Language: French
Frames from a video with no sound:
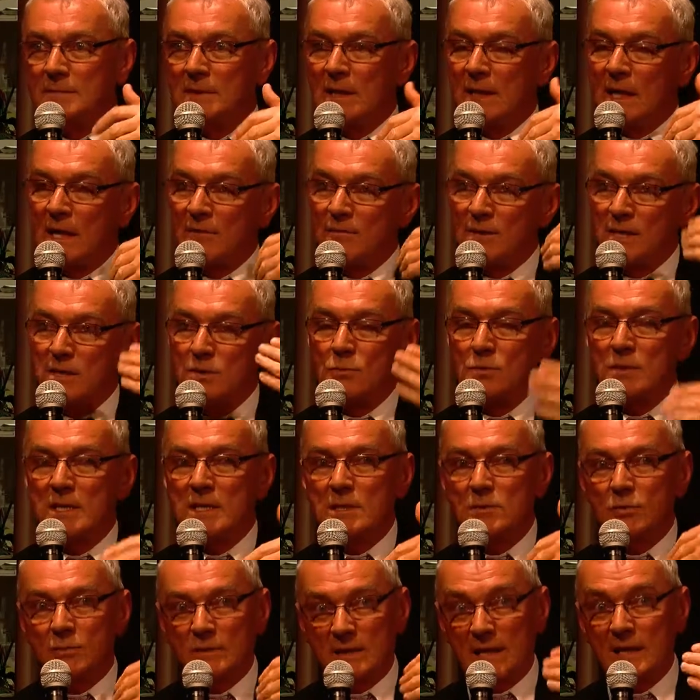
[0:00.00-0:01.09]
réflexions qui
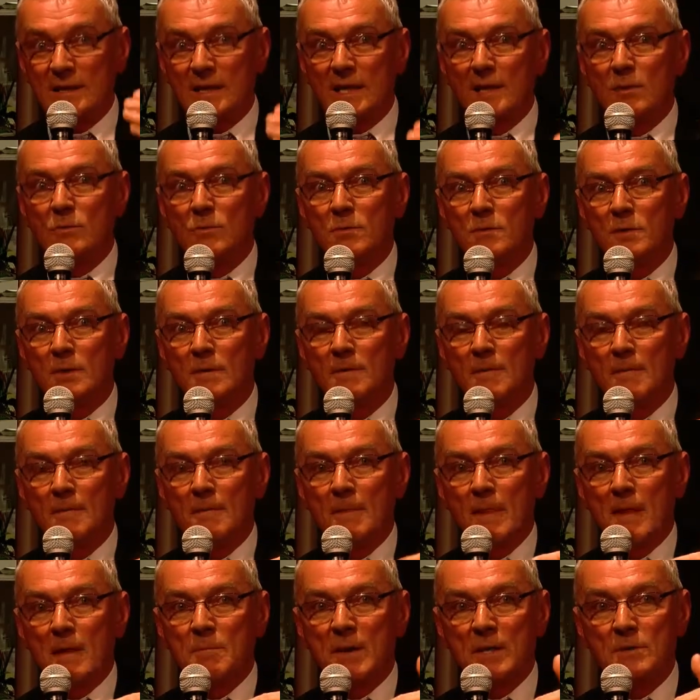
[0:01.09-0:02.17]
sont très très longues
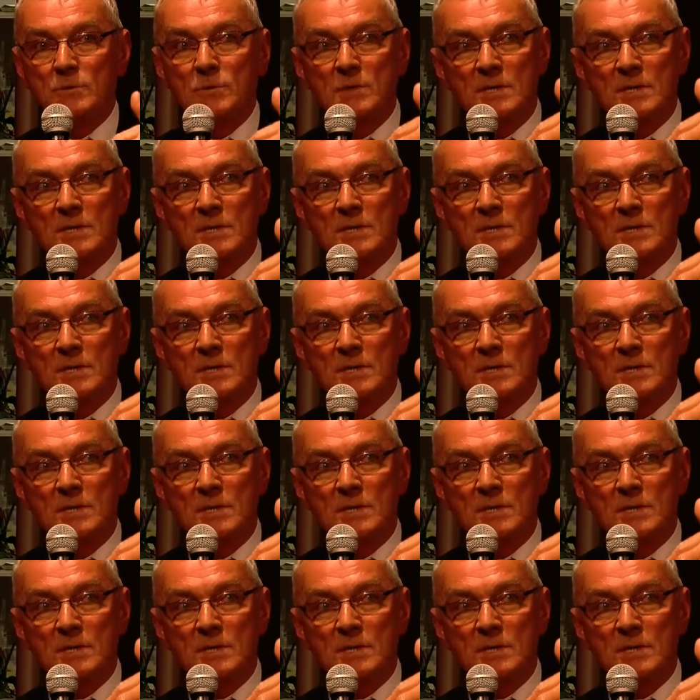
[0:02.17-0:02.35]
parce